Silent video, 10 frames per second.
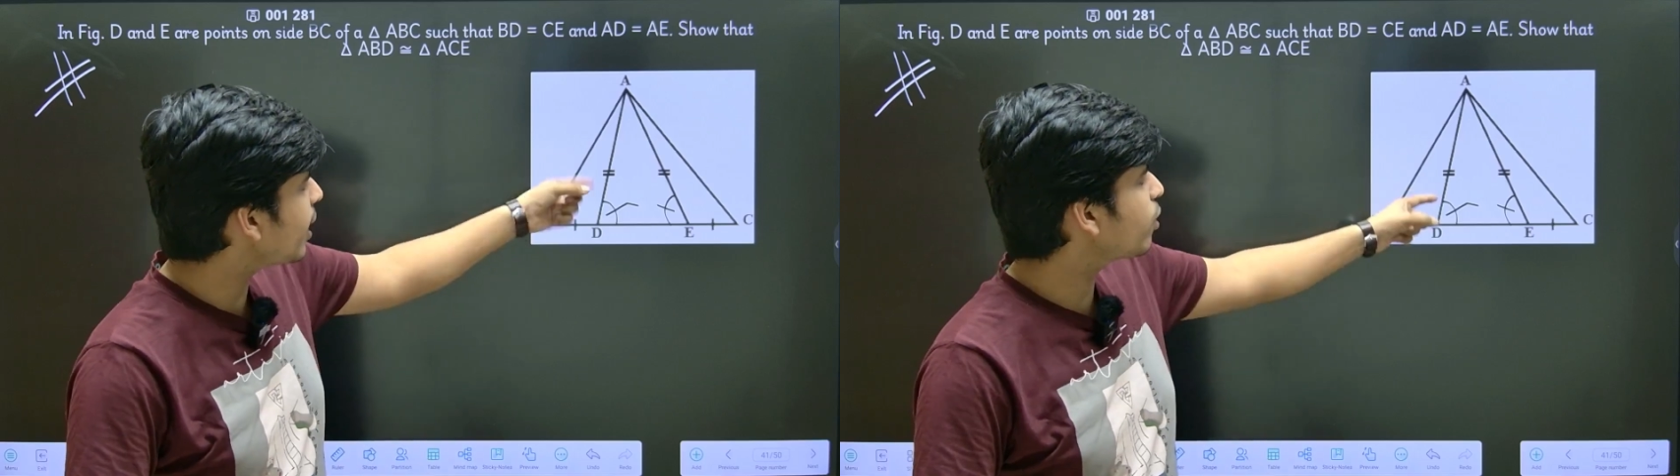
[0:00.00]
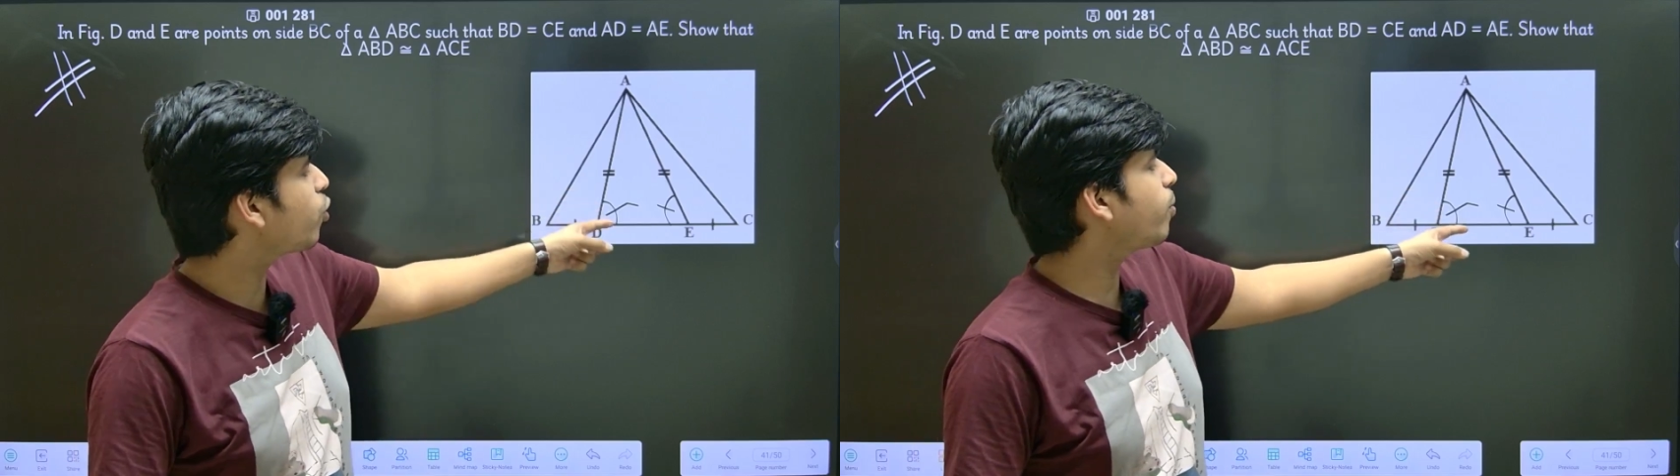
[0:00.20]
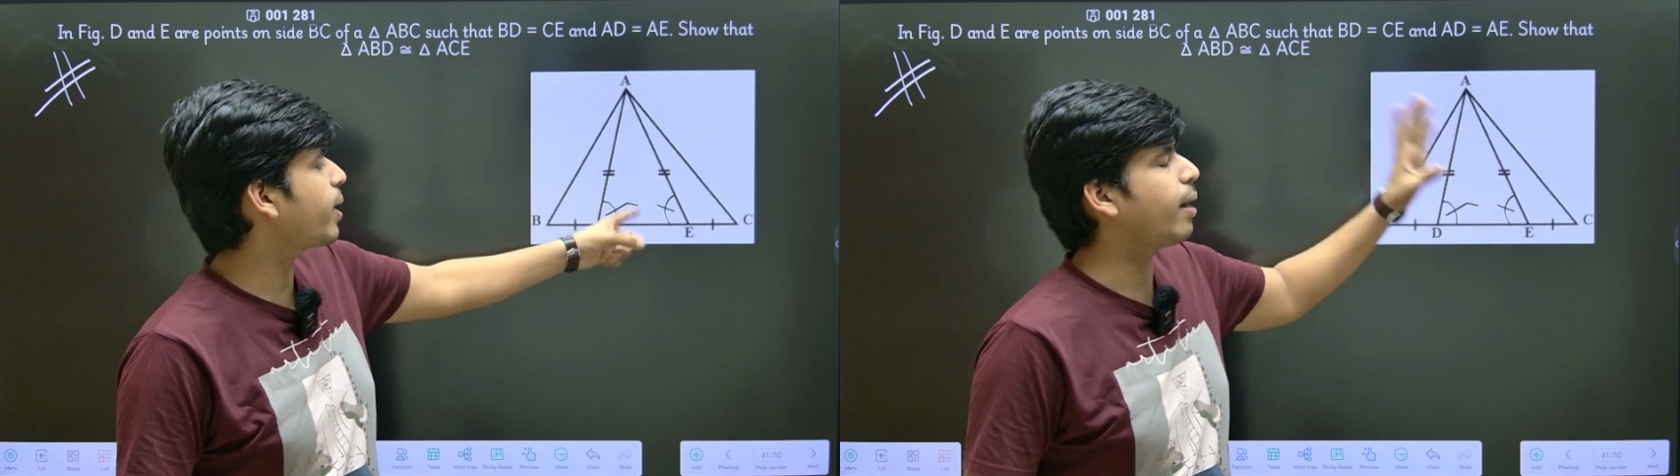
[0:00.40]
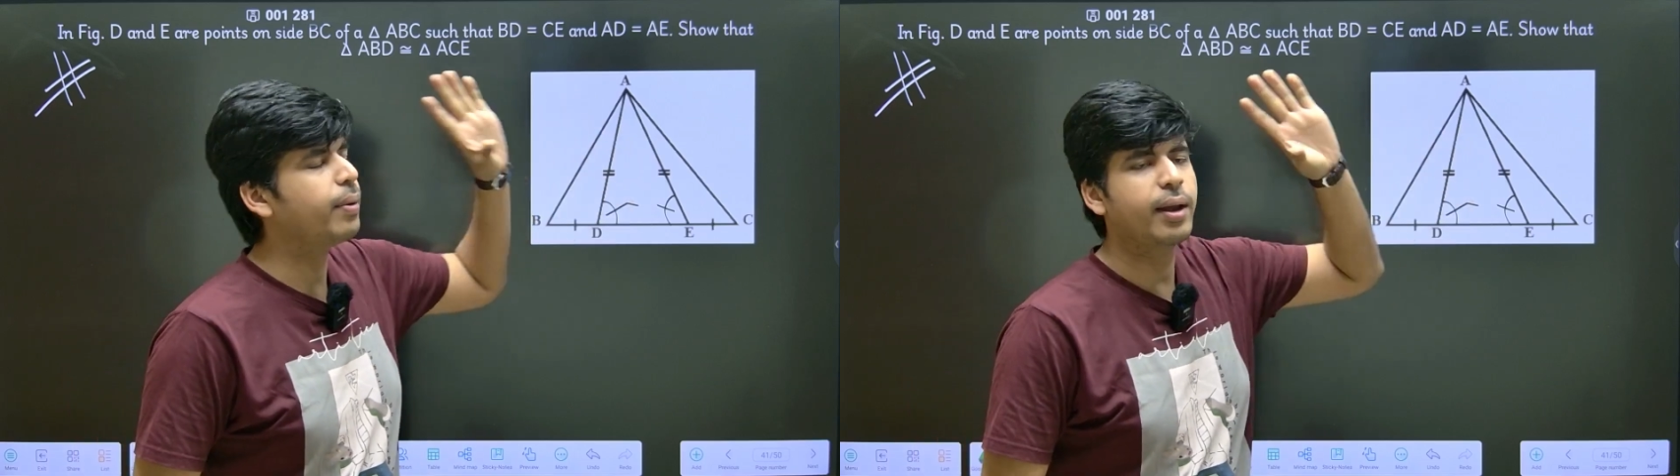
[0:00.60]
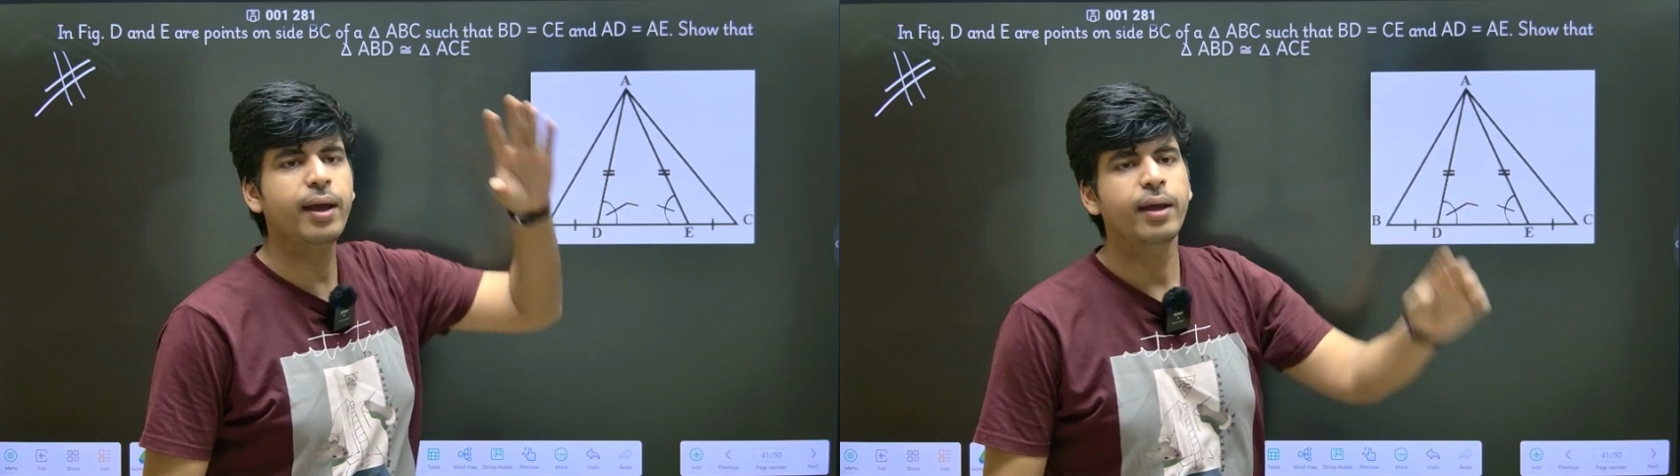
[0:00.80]
ये दोनों
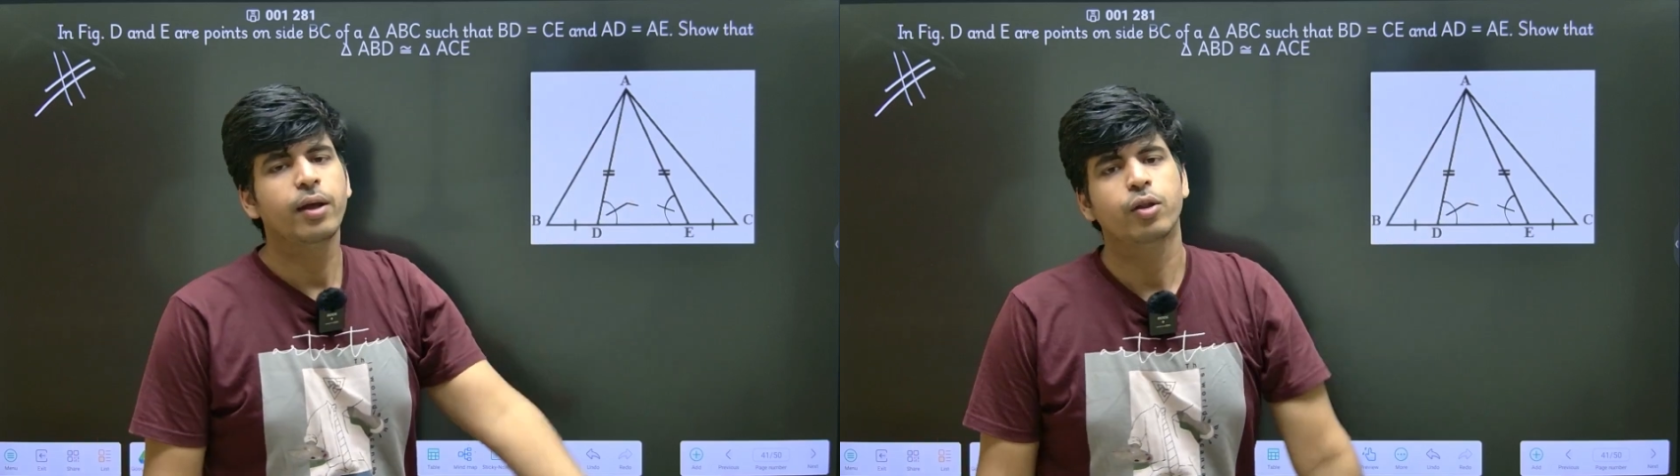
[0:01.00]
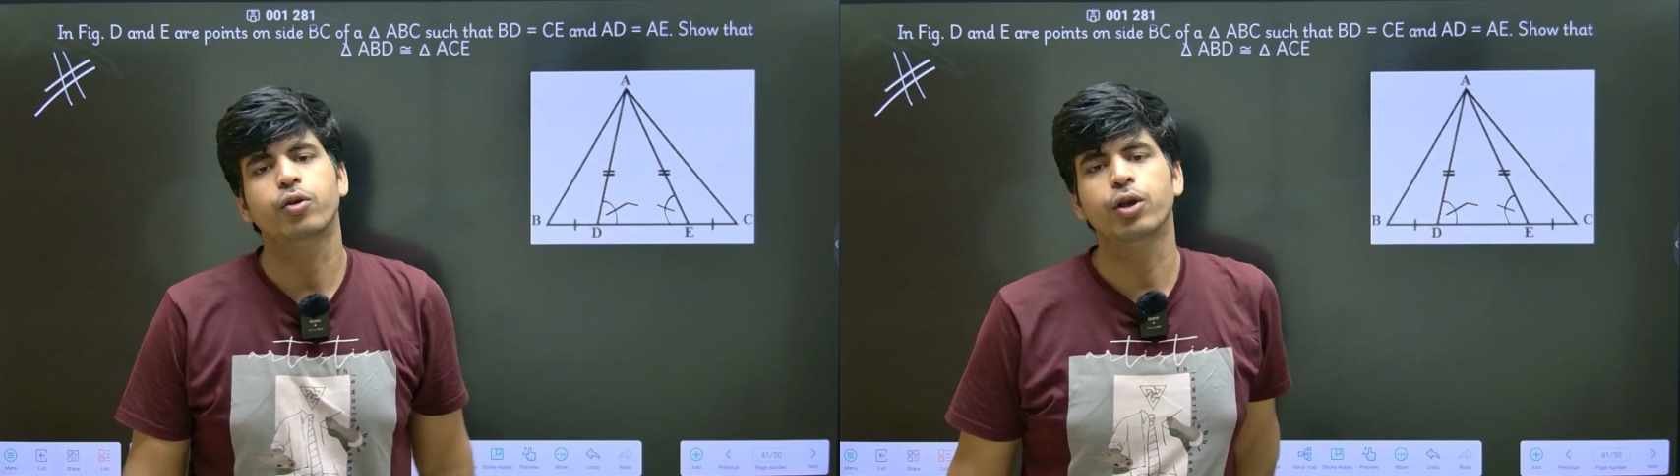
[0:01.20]
बराबर हैं तो